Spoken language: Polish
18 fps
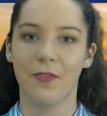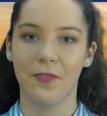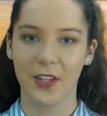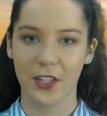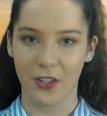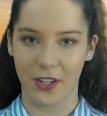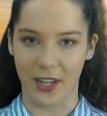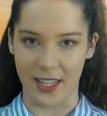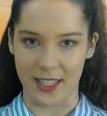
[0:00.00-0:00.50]

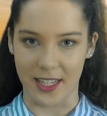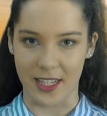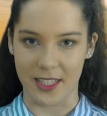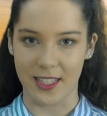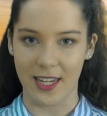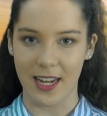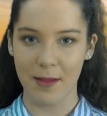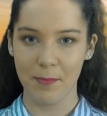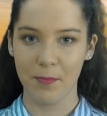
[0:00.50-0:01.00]
Wiktoria
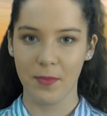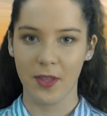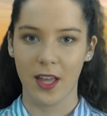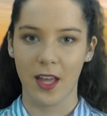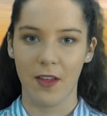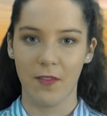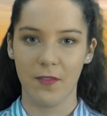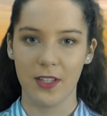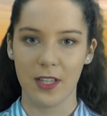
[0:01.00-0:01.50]
Cieśle.
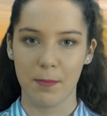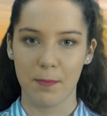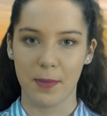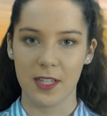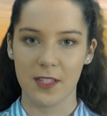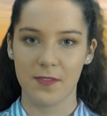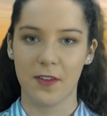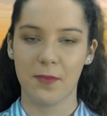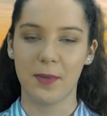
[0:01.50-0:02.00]
Witam
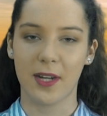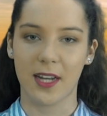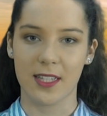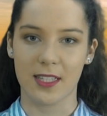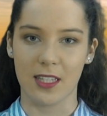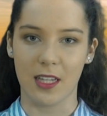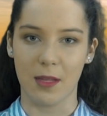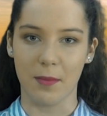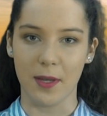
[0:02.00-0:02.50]
Państwa w
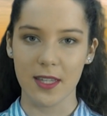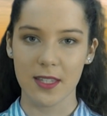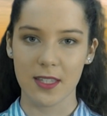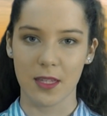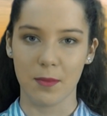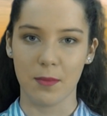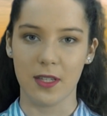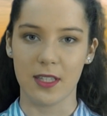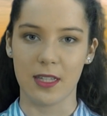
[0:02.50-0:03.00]
magazynie
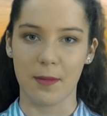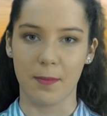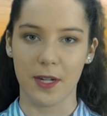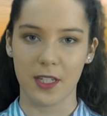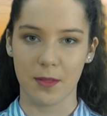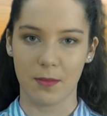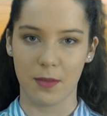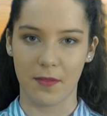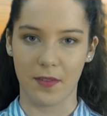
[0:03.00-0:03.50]
miejskim i
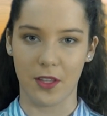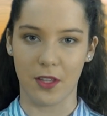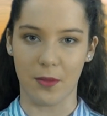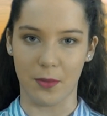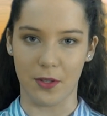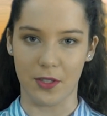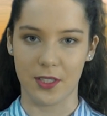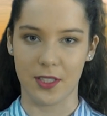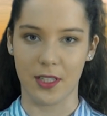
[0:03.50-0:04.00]
zapraszam na
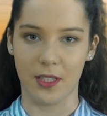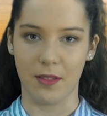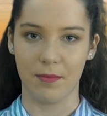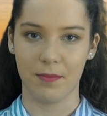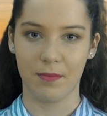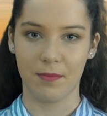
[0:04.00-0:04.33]
wiadomości.